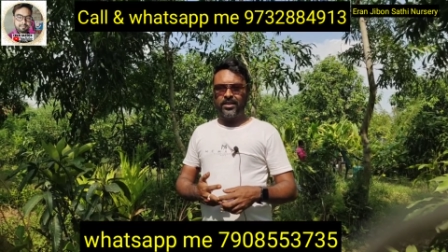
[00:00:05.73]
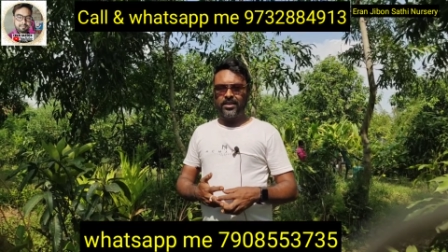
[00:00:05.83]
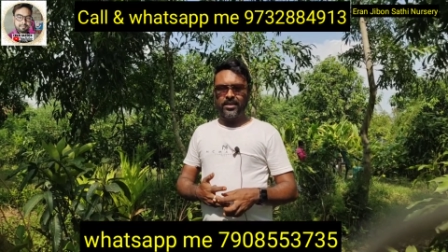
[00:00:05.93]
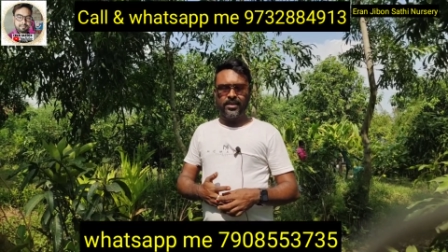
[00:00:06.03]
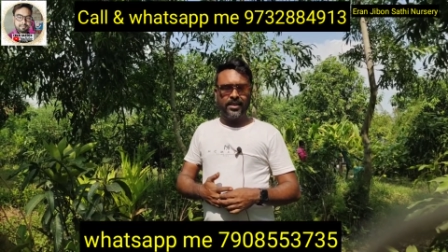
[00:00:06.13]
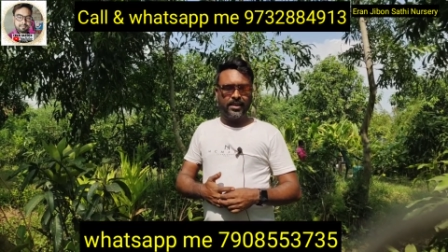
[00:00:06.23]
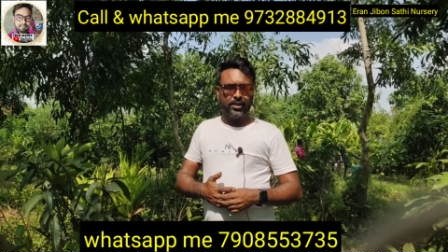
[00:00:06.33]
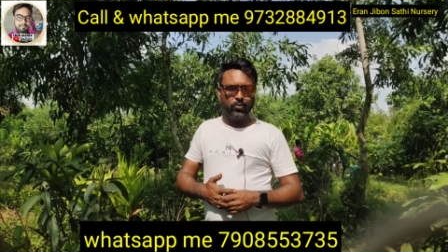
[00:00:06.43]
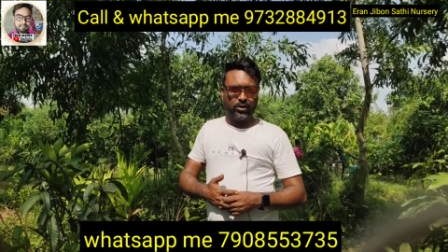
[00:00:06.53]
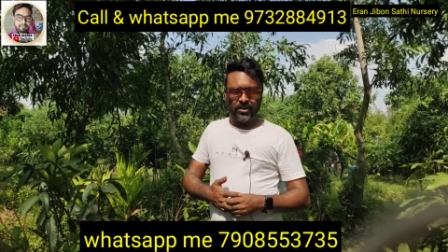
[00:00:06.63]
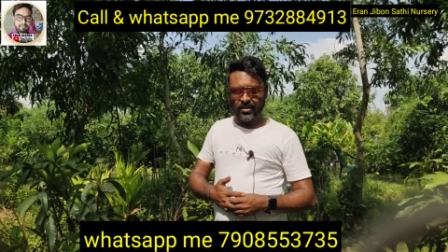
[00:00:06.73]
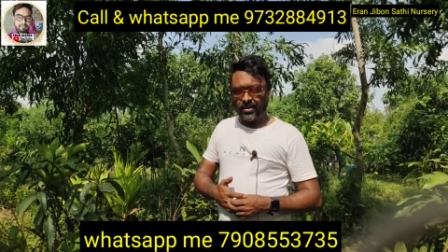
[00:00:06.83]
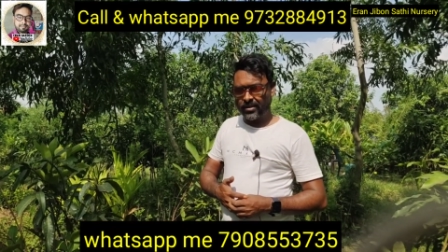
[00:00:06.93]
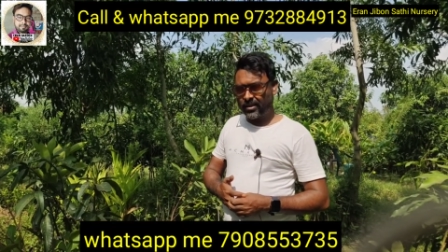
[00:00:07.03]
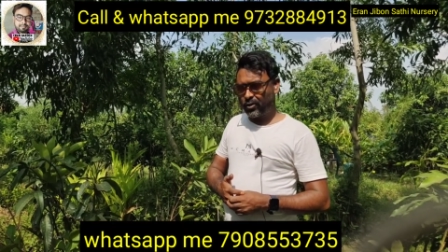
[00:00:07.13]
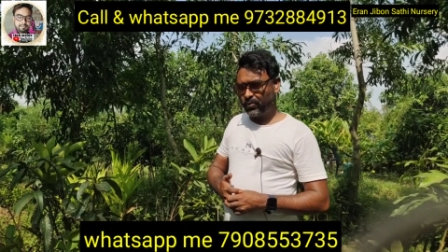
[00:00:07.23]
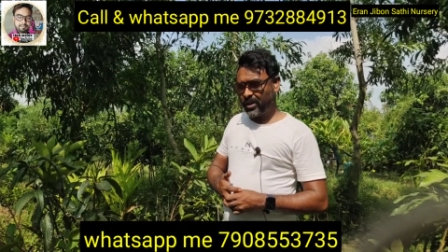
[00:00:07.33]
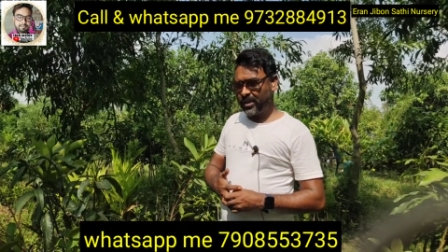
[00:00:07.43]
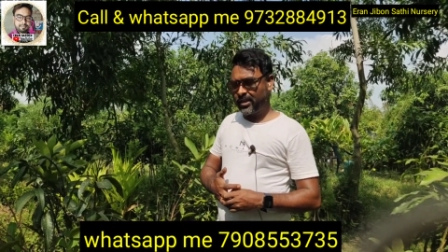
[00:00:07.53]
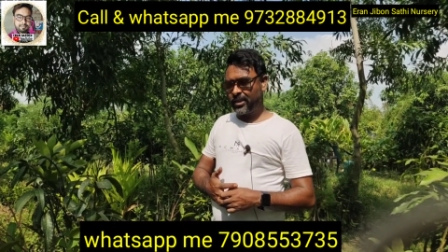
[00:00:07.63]
नर्सरी ईरान जीवन साथी नर्सरी तो
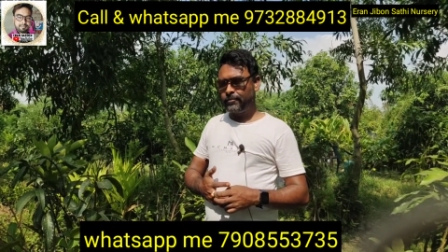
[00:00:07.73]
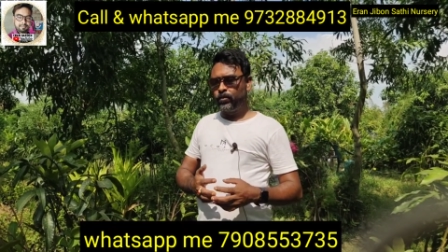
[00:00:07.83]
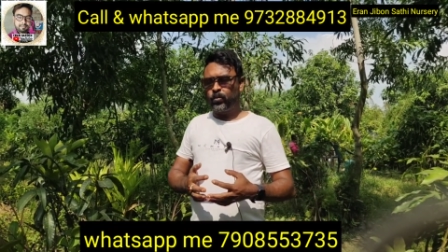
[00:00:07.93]
फ्रेंड्स uh,